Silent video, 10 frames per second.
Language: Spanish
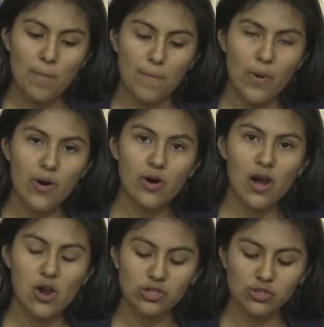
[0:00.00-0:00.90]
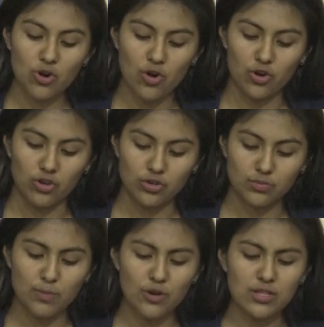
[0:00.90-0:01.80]
por los hoyos,
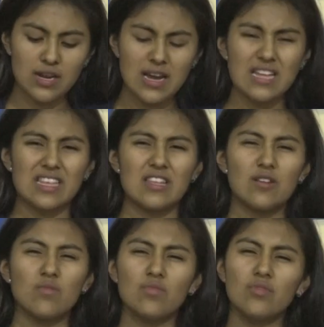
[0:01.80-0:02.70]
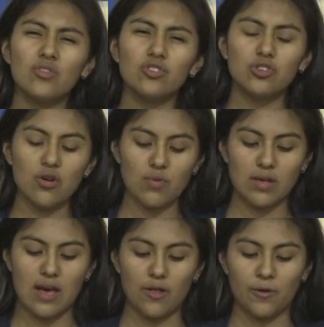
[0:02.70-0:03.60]
pero tienen que tener mucho
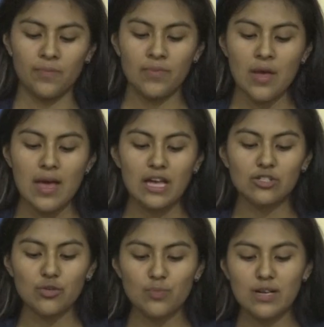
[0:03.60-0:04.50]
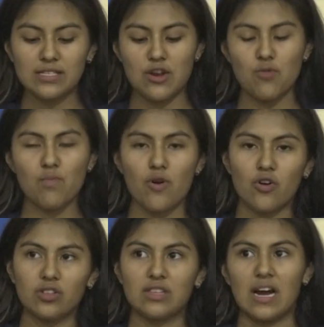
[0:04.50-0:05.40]
cuidado. Esto puede ser un
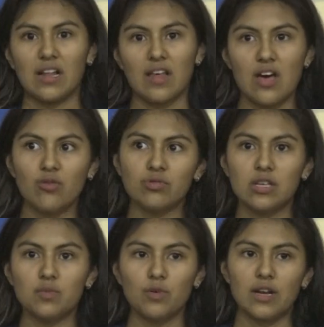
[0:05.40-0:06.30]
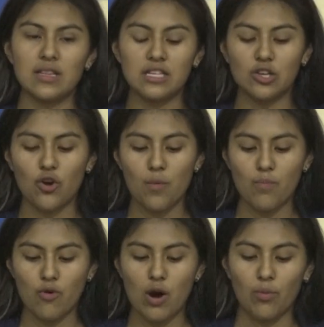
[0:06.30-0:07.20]
poco tardado, ustedes podrían decir que un
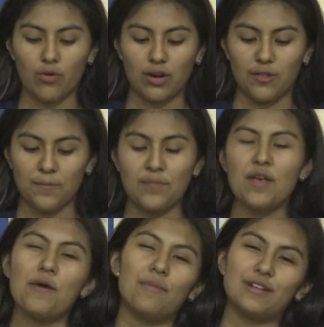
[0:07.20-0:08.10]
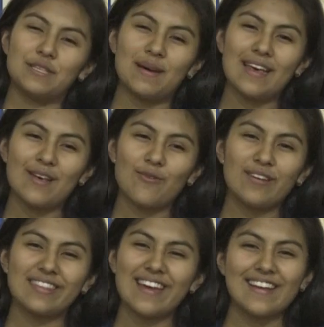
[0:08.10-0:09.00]
poco aburrido, pero se van a dar
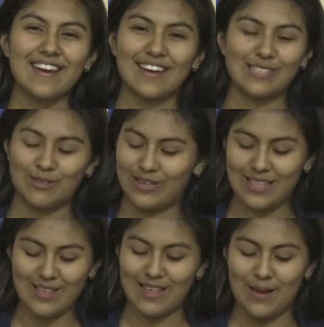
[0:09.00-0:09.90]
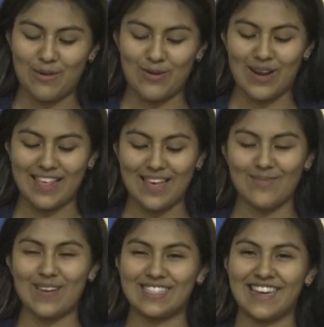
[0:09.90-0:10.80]
cuenta que el resultado de la manualidad
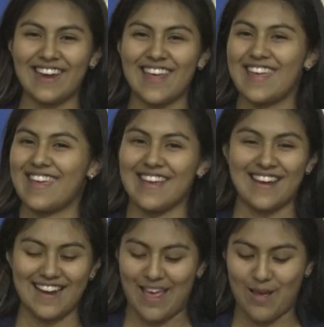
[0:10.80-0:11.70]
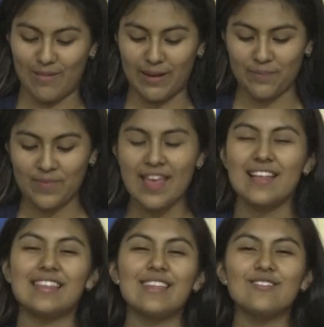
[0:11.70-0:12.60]
va a ser increíble.
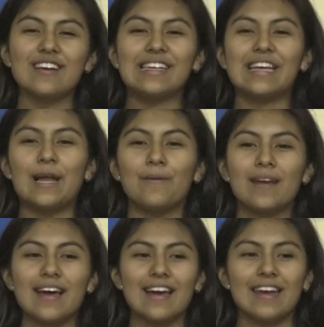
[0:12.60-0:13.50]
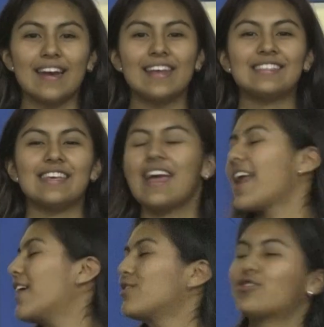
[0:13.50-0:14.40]
Tanto que se la van a querer
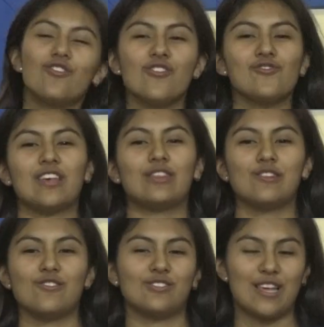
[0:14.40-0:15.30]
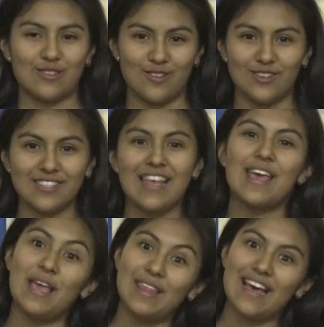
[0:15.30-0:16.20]
enseñar a todos, a todos, a todos,
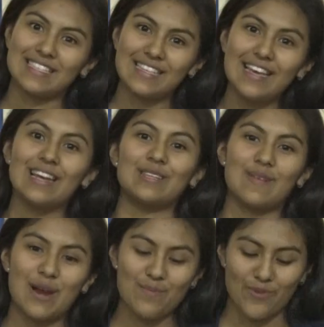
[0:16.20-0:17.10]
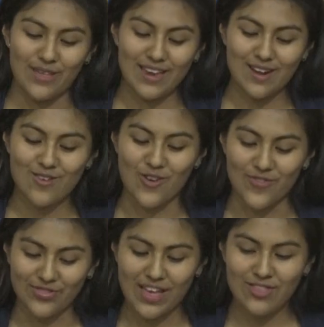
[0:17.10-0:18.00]
y de así les van a poder ir
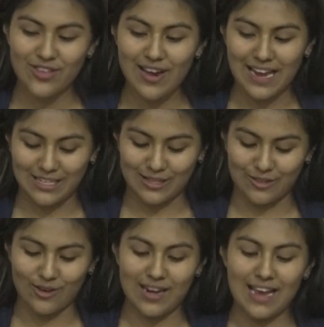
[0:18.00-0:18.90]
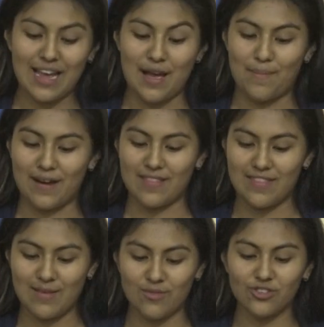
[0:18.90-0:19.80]
contando la historia que
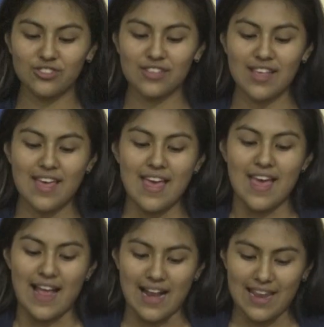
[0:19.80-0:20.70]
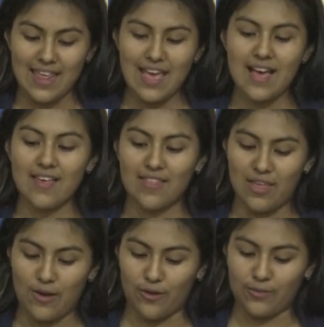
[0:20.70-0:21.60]
aprendimos el día
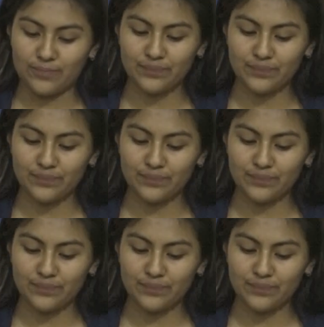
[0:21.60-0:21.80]
de hoy.